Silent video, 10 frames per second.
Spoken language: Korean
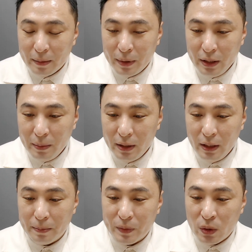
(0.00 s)

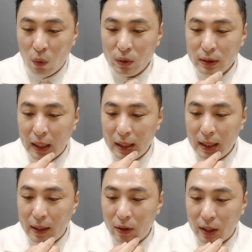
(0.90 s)
비니비님 송달
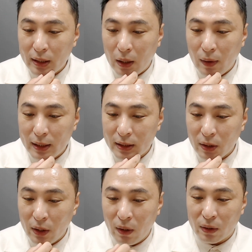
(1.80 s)
내역에 나와
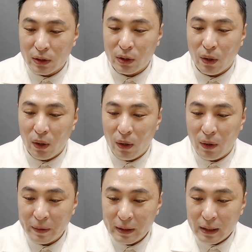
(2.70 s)
있어요.
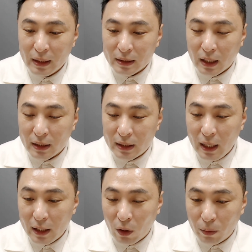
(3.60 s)
그쵸? 자,
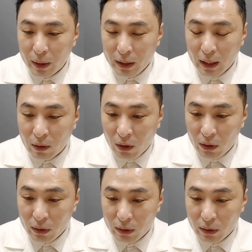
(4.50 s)
제 경매된 건,